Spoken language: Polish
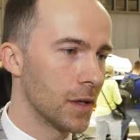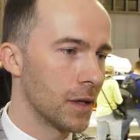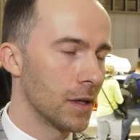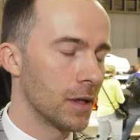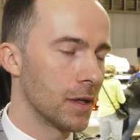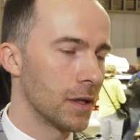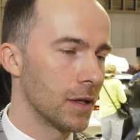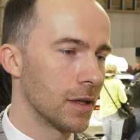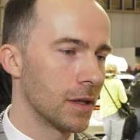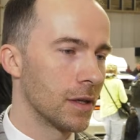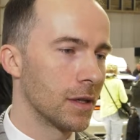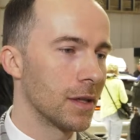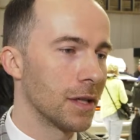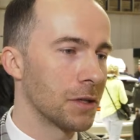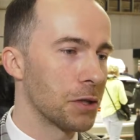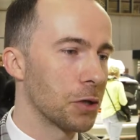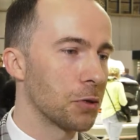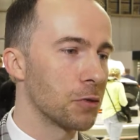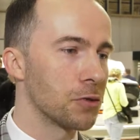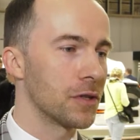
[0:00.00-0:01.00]
e,
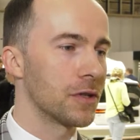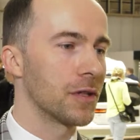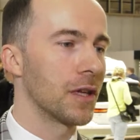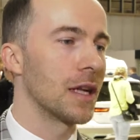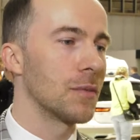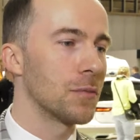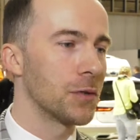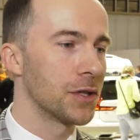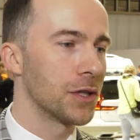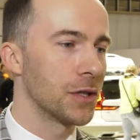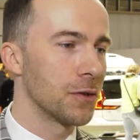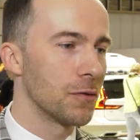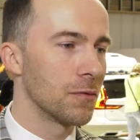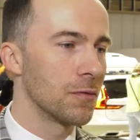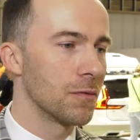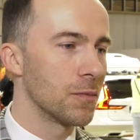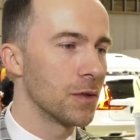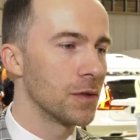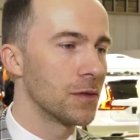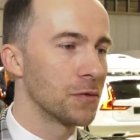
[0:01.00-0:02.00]
dlatego że staramy
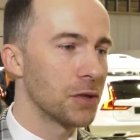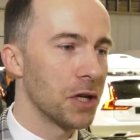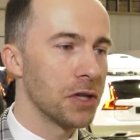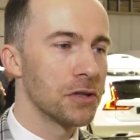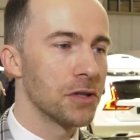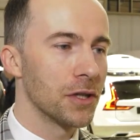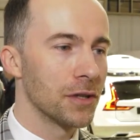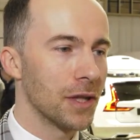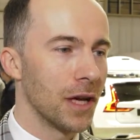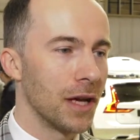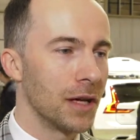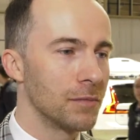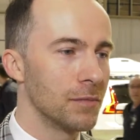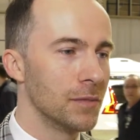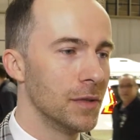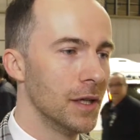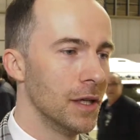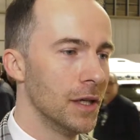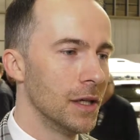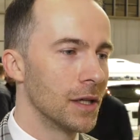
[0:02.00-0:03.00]
się być wszędzie tam,
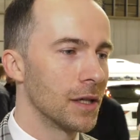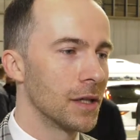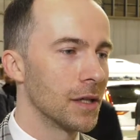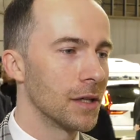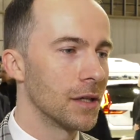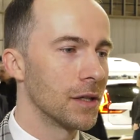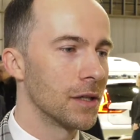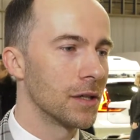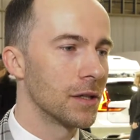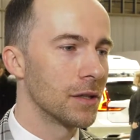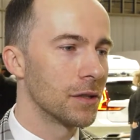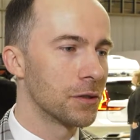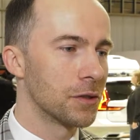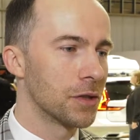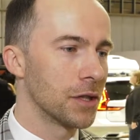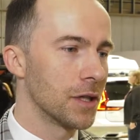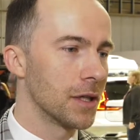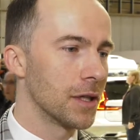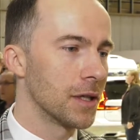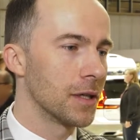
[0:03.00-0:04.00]
e,
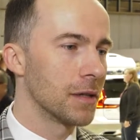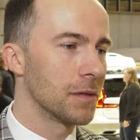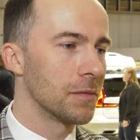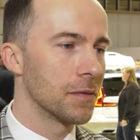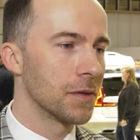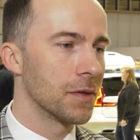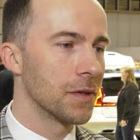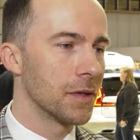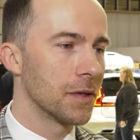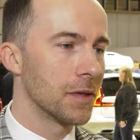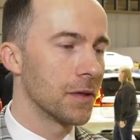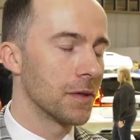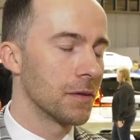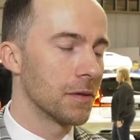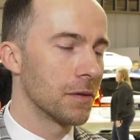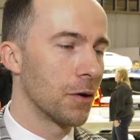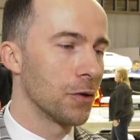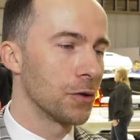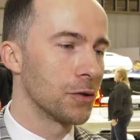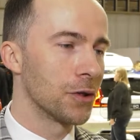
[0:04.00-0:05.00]
gdzie
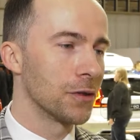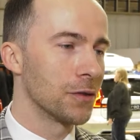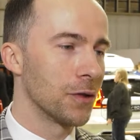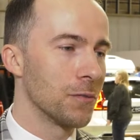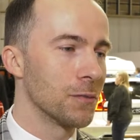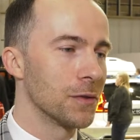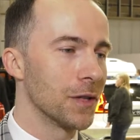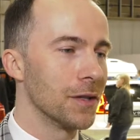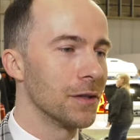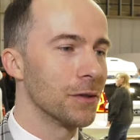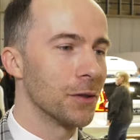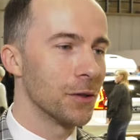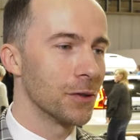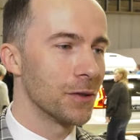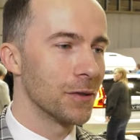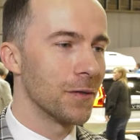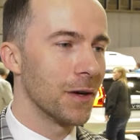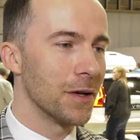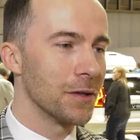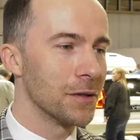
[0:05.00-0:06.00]
goście są
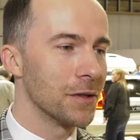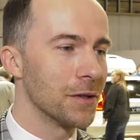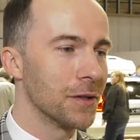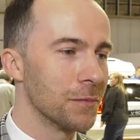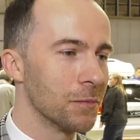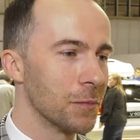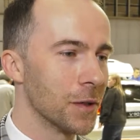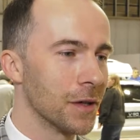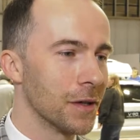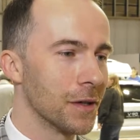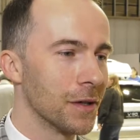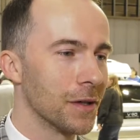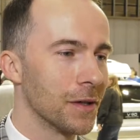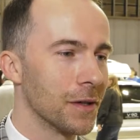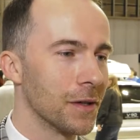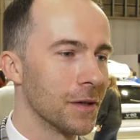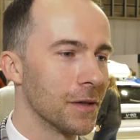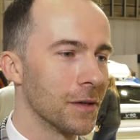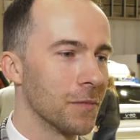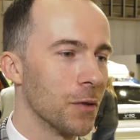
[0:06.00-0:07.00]
zainteresowani
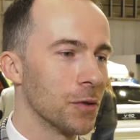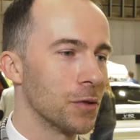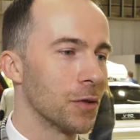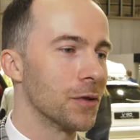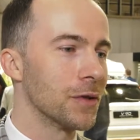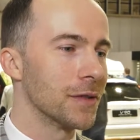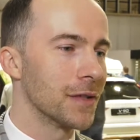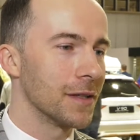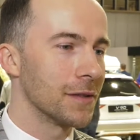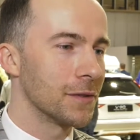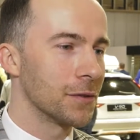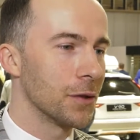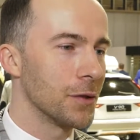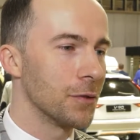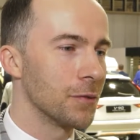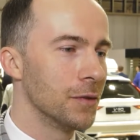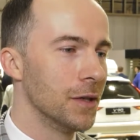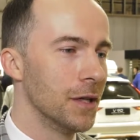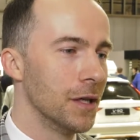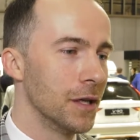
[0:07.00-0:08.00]
motoryzacją